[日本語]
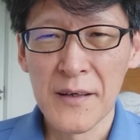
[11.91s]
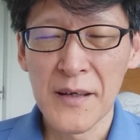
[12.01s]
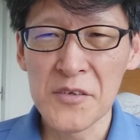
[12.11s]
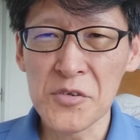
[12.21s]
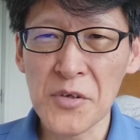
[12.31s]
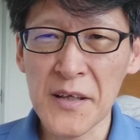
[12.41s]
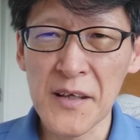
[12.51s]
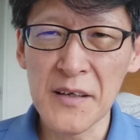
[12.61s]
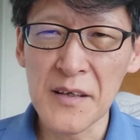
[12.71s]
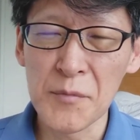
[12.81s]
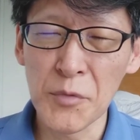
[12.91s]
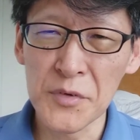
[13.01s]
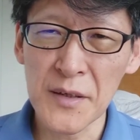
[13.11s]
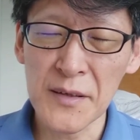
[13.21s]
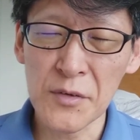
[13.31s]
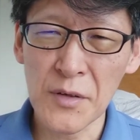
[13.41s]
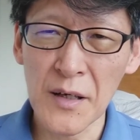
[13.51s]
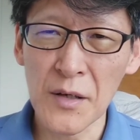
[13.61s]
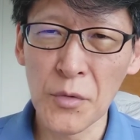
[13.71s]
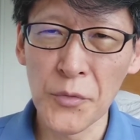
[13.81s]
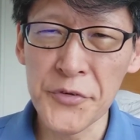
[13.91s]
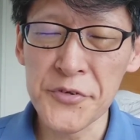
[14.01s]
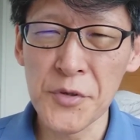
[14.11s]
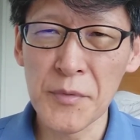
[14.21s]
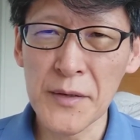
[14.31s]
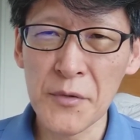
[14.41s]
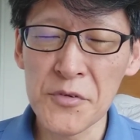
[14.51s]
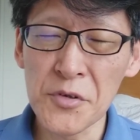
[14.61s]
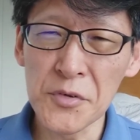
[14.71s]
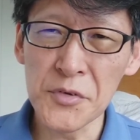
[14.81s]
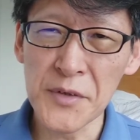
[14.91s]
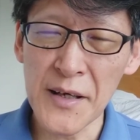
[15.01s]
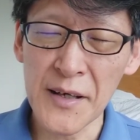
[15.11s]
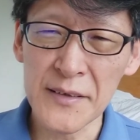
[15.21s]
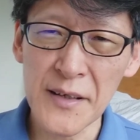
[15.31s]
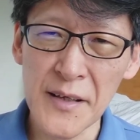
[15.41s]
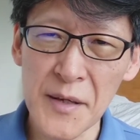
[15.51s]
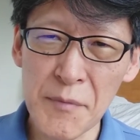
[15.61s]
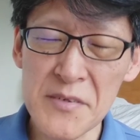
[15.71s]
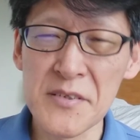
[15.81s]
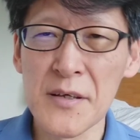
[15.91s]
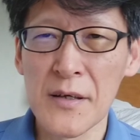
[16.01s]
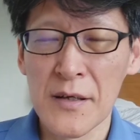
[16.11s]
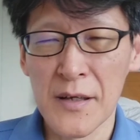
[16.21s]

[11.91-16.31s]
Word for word: えー、ちょっとね、経験問題だとか、皇室の話題をちょっとね、離れます。